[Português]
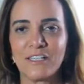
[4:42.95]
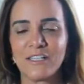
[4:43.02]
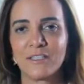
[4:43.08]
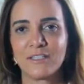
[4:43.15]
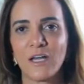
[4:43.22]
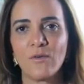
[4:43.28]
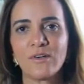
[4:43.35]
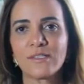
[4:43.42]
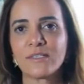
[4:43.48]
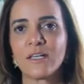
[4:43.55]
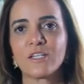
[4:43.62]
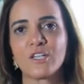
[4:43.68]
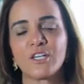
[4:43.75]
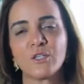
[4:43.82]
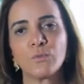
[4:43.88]
Então,
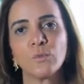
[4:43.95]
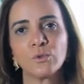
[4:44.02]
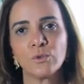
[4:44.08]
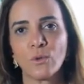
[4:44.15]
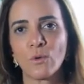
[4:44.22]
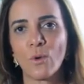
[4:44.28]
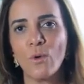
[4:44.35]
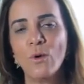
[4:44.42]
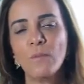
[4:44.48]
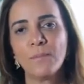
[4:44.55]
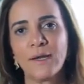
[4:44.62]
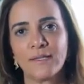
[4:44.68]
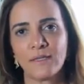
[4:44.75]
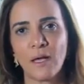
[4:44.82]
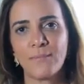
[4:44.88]
assim, a gente mudou
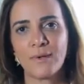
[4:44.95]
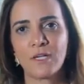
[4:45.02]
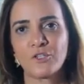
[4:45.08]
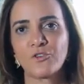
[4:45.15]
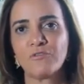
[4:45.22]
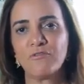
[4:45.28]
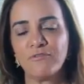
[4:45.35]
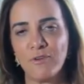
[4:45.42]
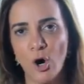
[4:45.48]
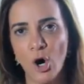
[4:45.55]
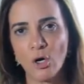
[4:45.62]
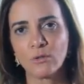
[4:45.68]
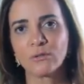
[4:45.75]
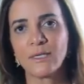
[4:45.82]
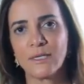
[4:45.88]
completamente o
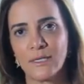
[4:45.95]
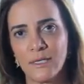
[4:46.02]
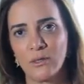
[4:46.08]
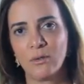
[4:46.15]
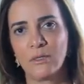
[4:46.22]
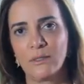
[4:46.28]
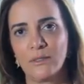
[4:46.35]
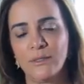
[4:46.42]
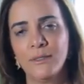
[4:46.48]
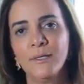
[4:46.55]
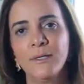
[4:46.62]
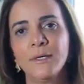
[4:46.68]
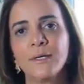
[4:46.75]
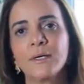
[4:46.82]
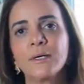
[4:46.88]
foco daquilo
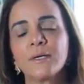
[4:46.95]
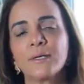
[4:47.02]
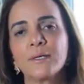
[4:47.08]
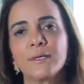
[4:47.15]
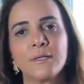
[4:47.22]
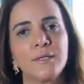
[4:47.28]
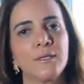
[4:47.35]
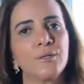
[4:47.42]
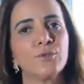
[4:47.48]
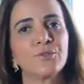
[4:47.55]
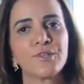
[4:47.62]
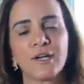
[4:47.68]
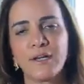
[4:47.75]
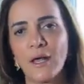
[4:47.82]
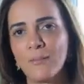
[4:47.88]
ali e o
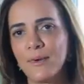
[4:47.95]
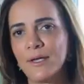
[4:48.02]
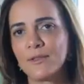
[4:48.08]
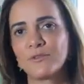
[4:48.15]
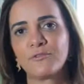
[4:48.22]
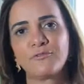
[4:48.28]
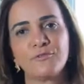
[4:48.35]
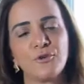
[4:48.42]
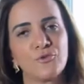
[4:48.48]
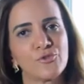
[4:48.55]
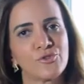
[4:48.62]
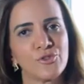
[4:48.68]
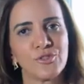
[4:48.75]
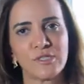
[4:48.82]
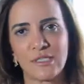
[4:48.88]
treinamento foi
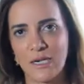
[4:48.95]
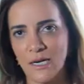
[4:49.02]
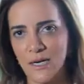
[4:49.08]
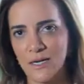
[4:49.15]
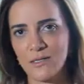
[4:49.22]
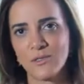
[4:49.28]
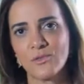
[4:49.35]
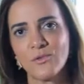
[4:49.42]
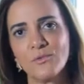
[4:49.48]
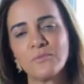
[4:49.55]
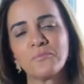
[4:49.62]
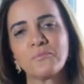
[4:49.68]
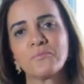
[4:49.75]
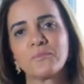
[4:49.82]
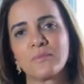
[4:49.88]
um sucesso.
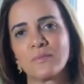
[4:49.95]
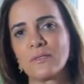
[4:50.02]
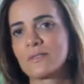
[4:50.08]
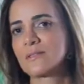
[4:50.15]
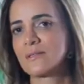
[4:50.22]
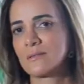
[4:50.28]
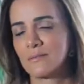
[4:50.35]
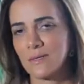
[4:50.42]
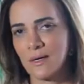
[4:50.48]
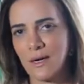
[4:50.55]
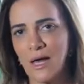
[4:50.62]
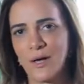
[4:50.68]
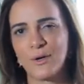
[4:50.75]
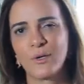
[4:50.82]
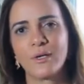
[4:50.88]
Assim,
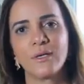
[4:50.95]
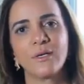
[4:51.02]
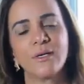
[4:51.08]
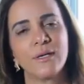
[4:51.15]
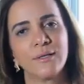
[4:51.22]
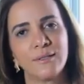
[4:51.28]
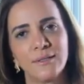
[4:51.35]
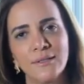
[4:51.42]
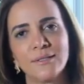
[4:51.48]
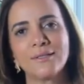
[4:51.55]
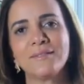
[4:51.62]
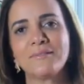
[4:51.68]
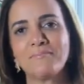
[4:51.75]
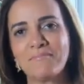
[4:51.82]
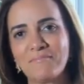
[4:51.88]
claro que
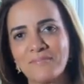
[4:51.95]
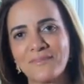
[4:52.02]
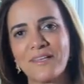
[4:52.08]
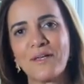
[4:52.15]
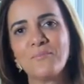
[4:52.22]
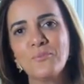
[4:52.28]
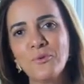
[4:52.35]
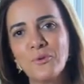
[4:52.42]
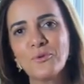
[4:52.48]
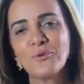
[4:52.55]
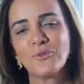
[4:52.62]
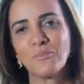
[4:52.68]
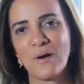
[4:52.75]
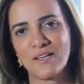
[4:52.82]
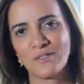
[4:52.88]
ainda tem
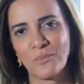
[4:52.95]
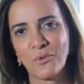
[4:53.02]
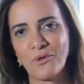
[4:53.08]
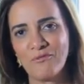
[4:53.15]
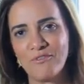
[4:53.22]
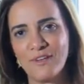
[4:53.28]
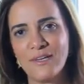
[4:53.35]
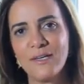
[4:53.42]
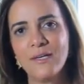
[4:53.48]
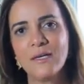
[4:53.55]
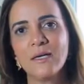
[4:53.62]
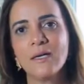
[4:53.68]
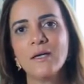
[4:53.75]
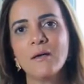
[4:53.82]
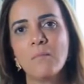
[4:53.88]
muito mais por vir,
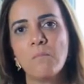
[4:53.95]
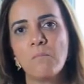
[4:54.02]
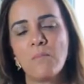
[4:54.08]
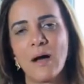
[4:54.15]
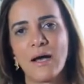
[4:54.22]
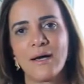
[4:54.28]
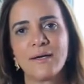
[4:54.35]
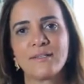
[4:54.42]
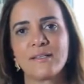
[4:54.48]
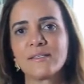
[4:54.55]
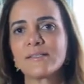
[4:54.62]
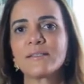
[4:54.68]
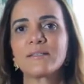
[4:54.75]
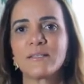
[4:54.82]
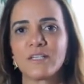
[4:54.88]
mas
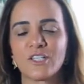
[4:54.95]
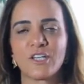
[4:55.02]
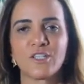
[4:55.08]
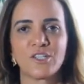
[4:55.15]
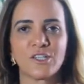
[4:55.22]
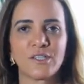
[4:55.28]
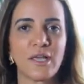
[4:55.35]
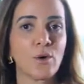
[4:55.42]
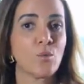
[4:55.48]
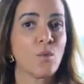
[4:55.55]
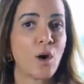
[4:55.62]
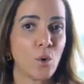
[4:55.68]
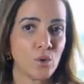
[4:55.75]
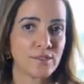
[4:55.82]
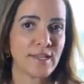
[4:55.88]
assim, a gente deu
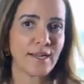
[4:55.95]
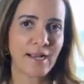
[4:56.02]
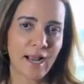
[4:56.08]
uma outra